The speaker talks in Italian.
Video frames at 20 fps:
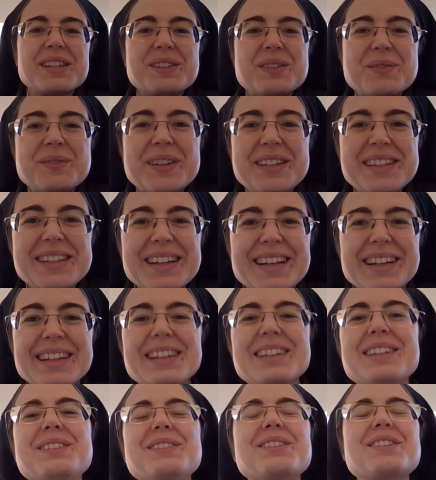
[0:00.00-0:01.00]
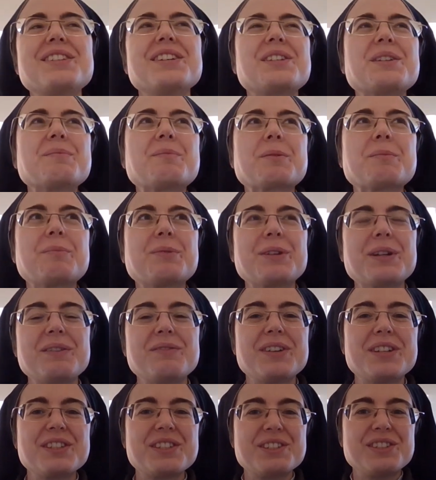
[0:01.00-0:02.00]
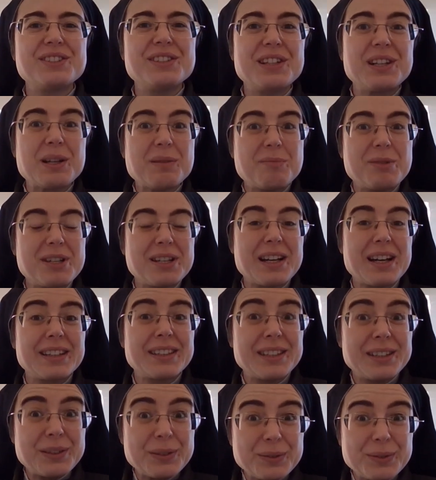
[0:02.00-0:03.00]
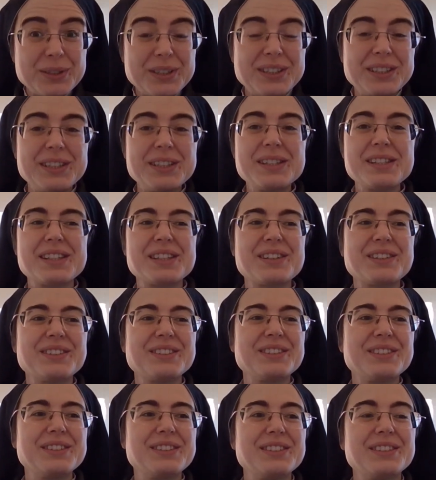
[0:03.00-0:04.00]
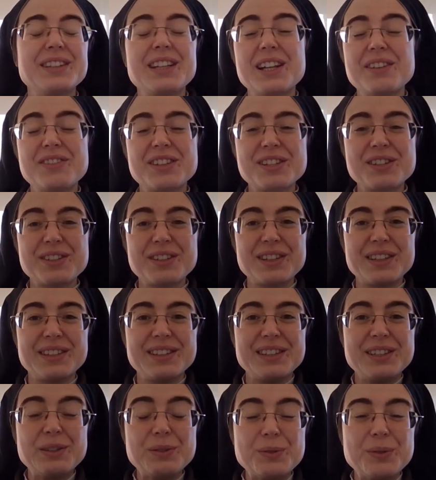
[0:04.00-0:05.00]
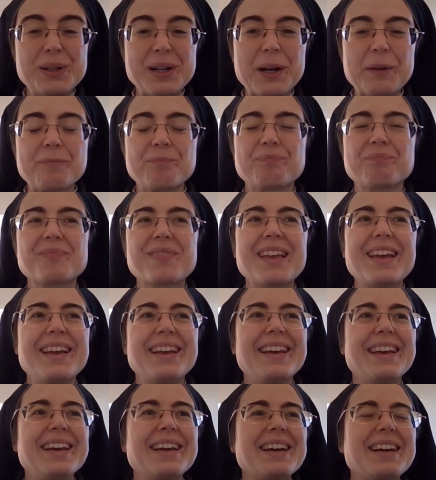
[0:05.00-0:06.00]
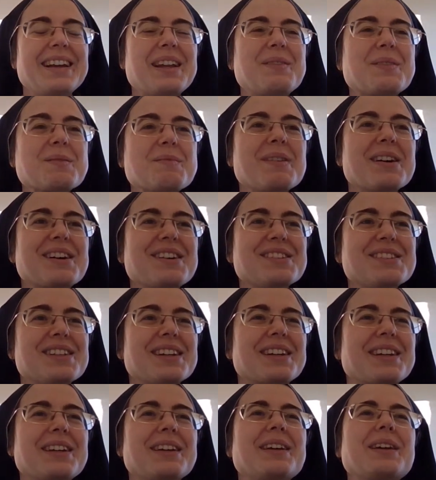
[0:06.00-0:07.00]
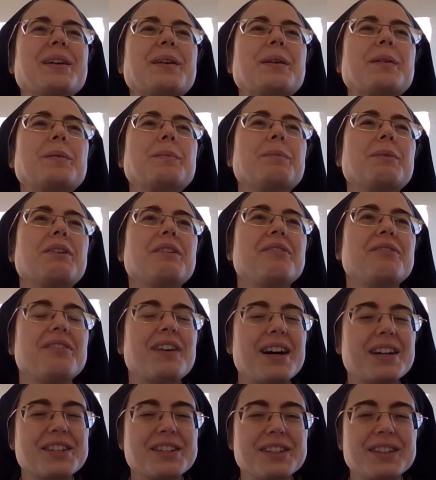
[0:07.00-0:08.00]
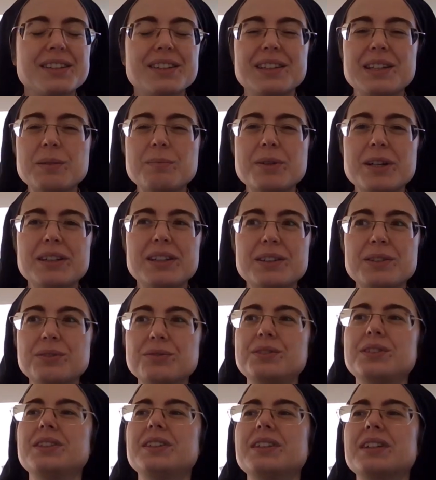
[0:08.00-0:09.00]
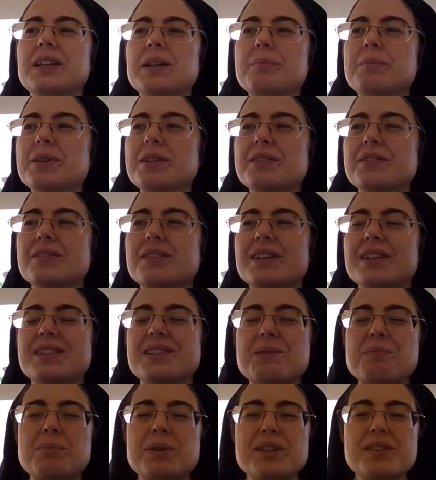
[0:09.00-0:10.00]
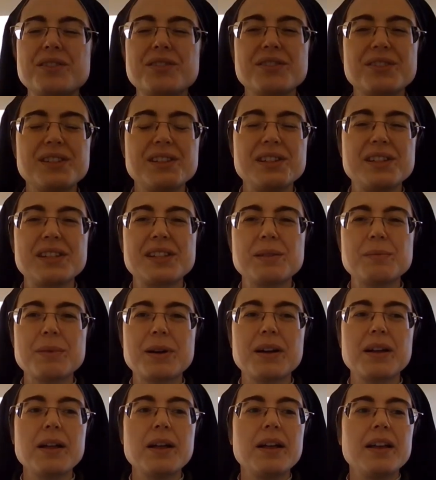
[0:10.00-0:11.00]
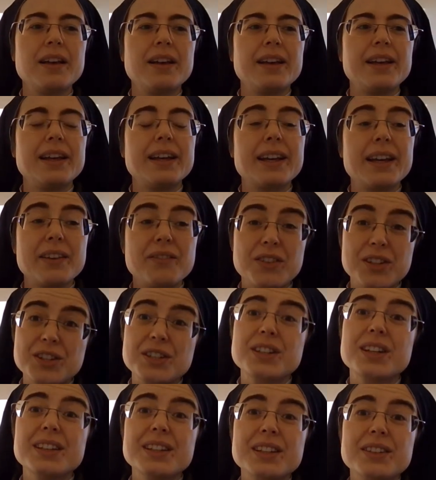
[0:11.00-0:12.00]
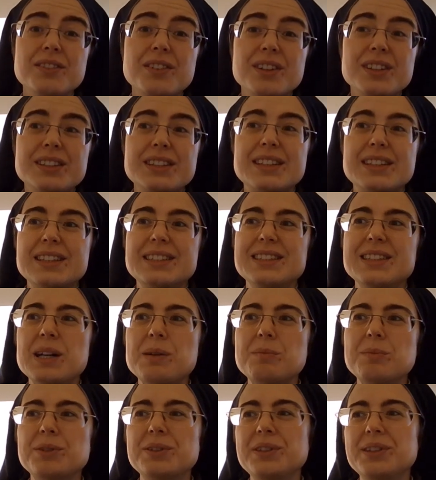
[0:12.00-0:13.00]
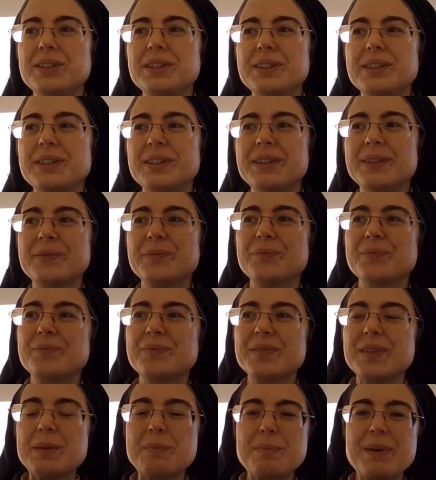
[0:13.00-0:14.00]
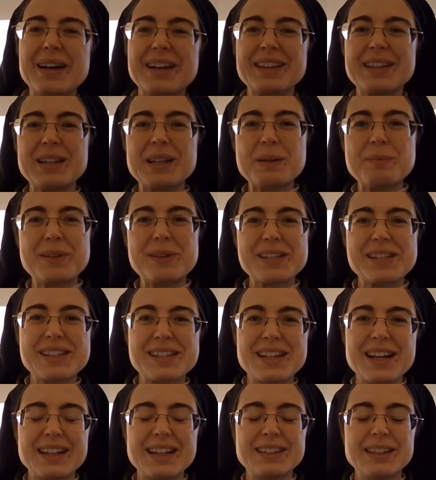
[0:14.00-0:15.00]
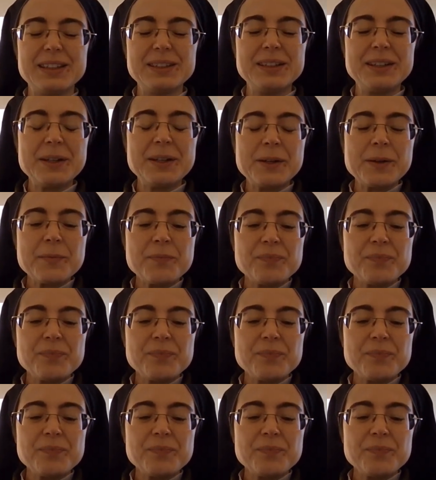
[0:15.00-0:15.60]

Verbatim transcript: Questa domenica la liturgia ci propone il Vangelo delle Beatitudini secondo nella versione di Luca. La prima cosa che mi affascina delle Beatitudini e che penso che sia preziosissima e che invece tante volte rischiamo di, di perdere per strada